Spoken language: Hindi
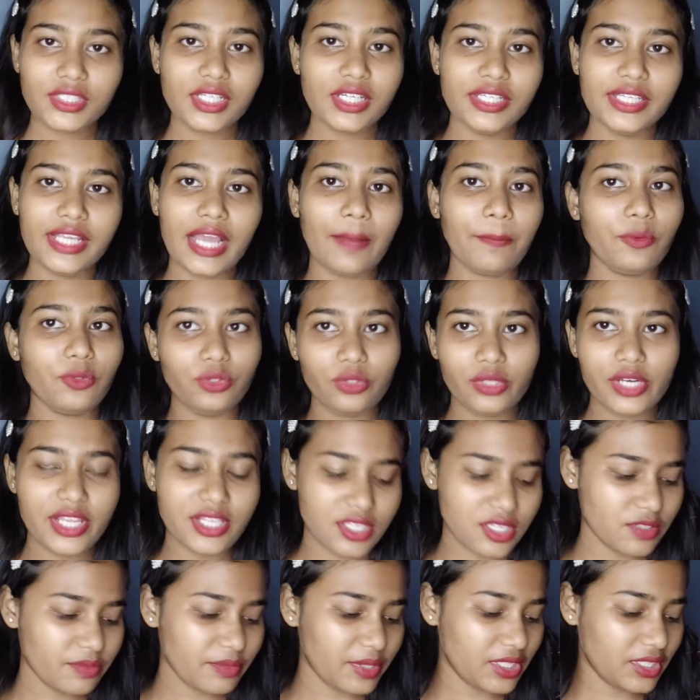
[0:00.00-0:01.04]
ये आपको दो
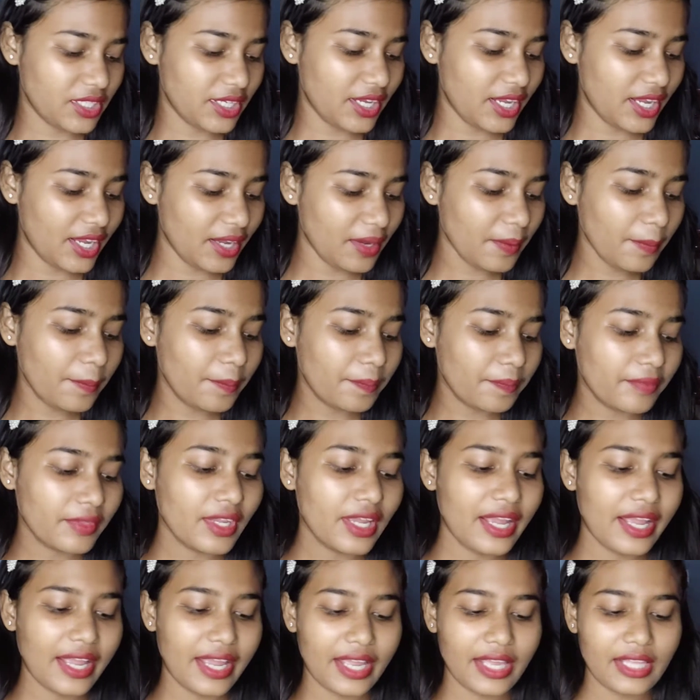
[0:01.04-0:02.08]
लेंसेज मिलते हैं
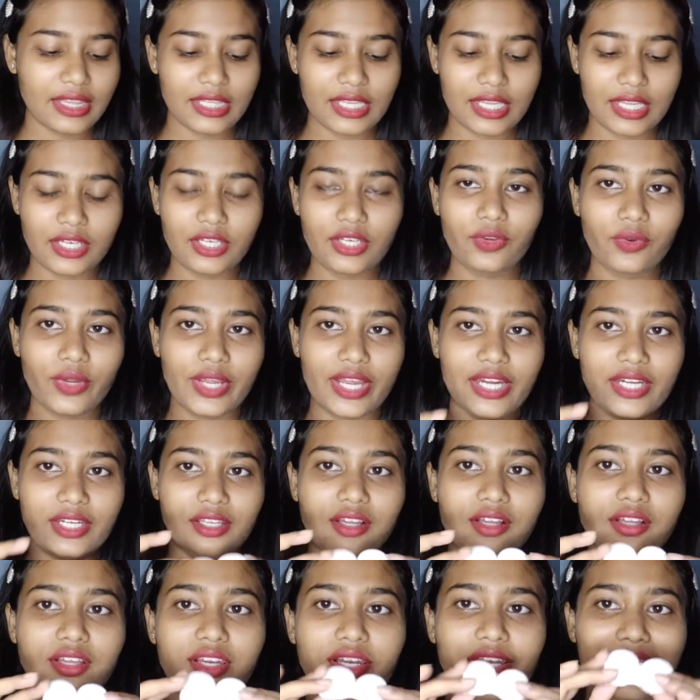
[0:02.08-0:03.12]
एंड देन यू गेट
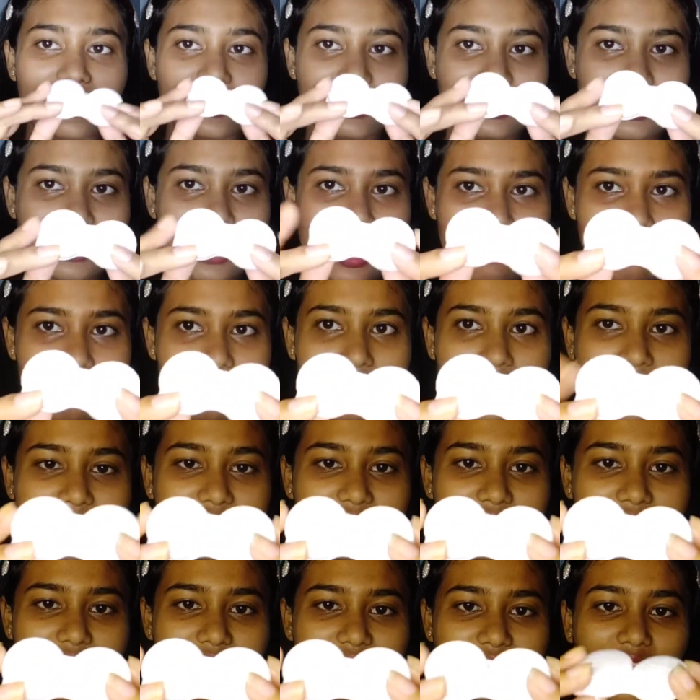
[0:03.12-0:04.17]
अ लेंस कैप
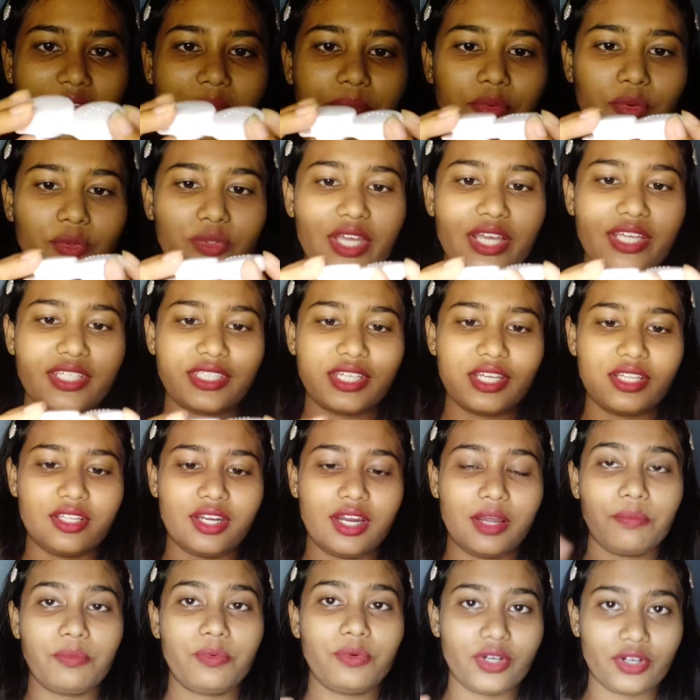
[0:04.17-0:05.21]
ऐसे लेंस कैप होता है इसके अंदर
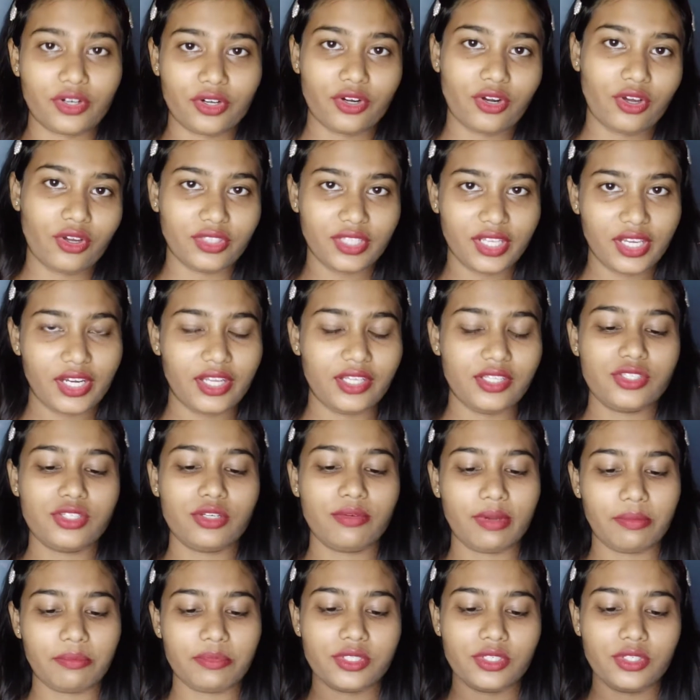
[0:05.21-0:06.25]
आपको रखना होता है लेंस
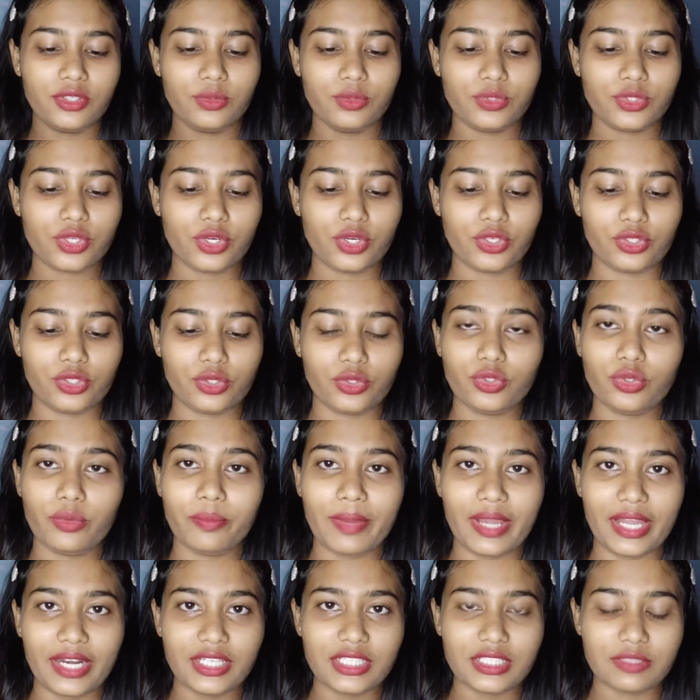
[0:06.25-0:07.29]
जब आप इसे यूज़ करते हो तो
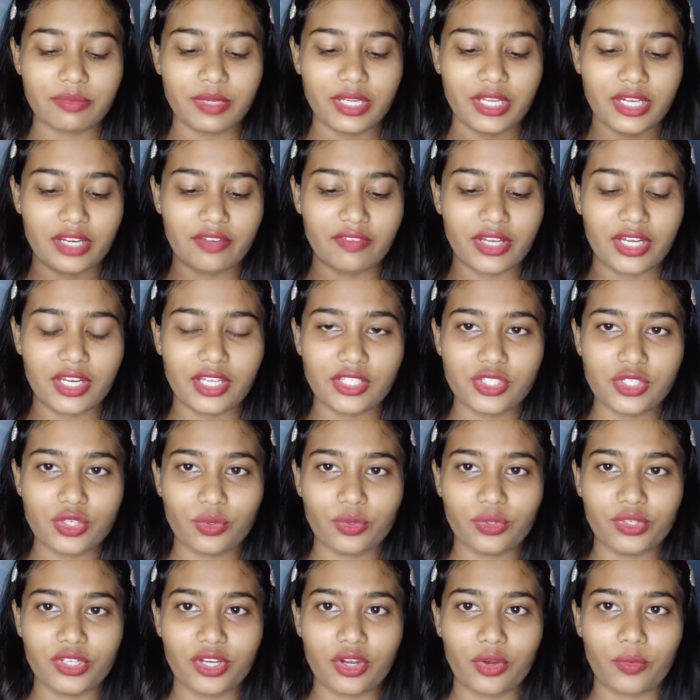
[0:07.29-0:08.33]
मैंने इसमें ग्रे वाला
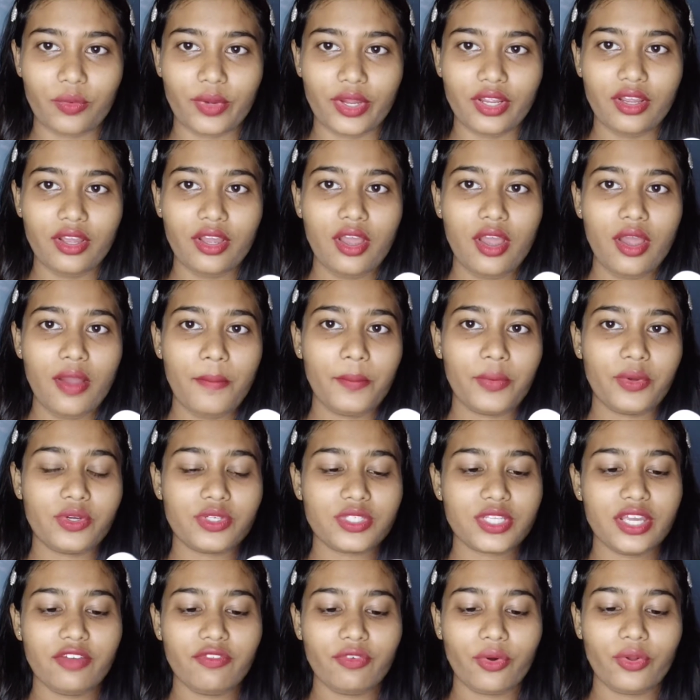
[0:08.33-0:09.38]
स्टोर किया हुआ है
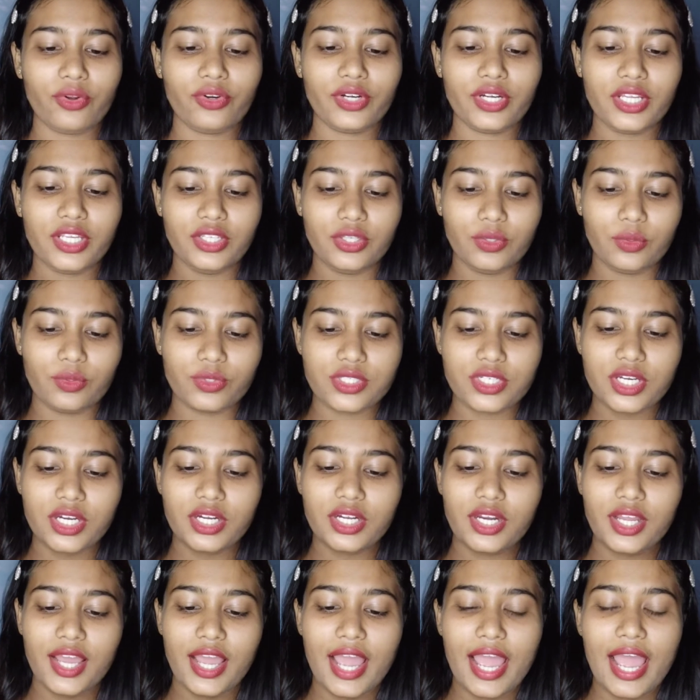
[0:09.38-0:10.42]
बिकॉज आई हैव ऑलरेडी यूज
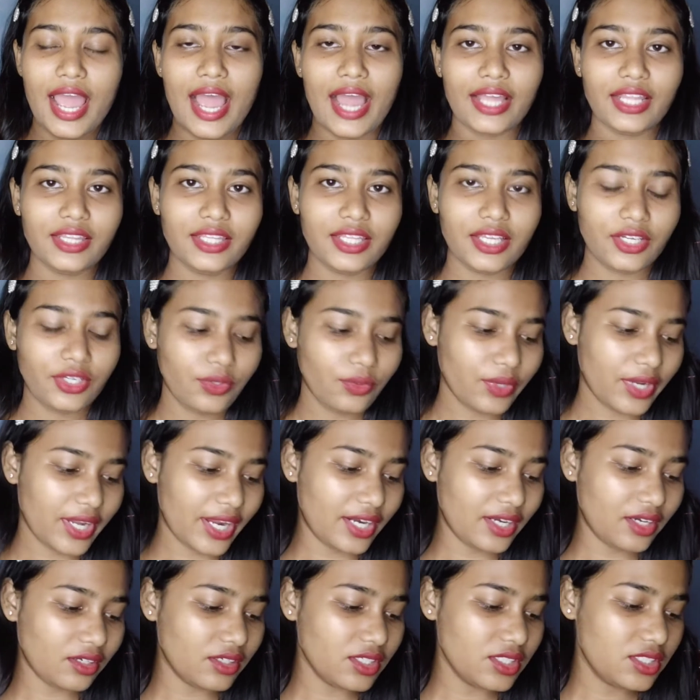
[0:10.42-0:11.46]
इट एंड देन यू
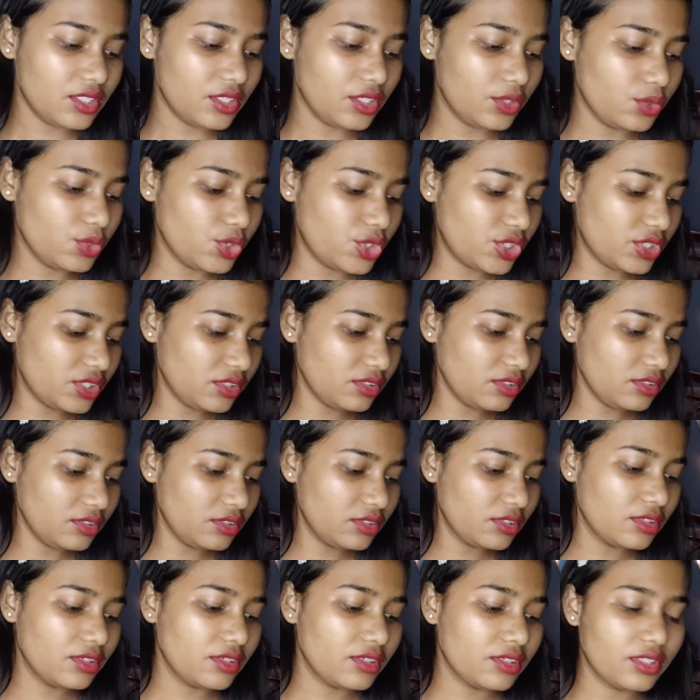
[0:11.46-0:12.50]
गेट अ सोल्यूशन
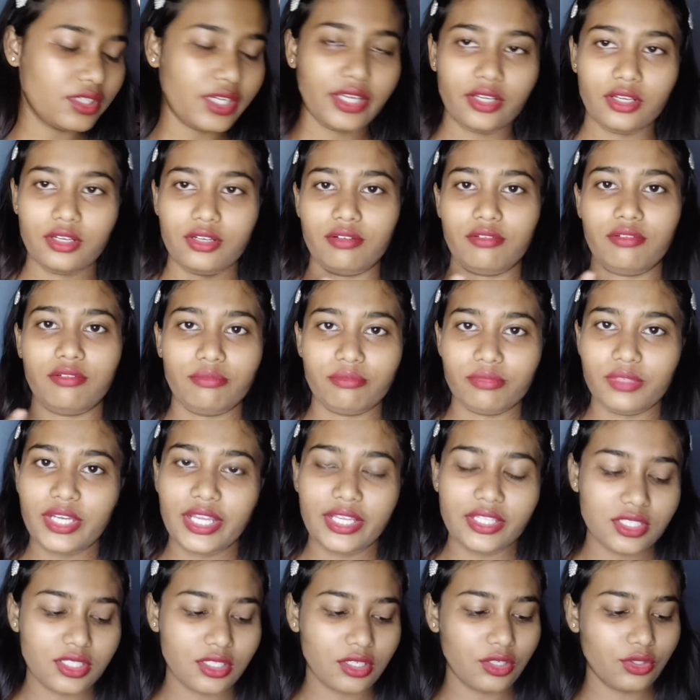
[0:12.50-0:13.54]
लाइक
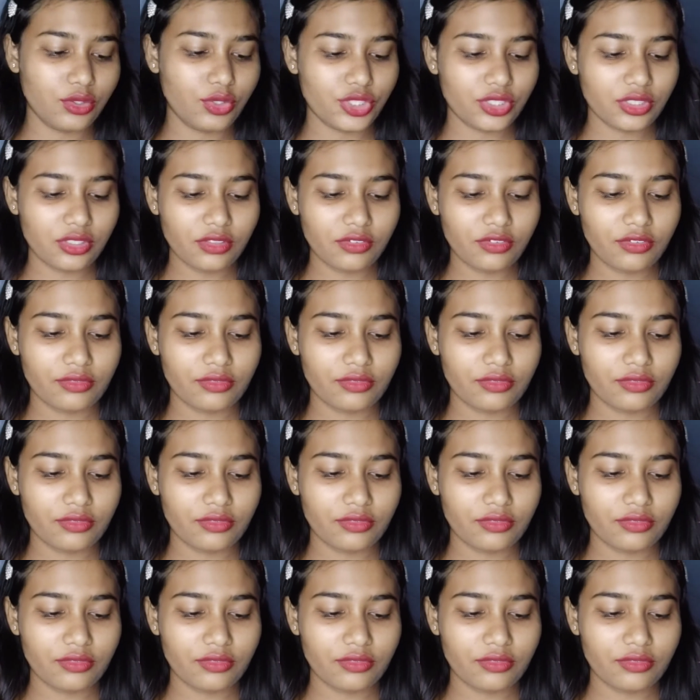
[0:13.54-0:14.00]
लेंस सोल्यूशन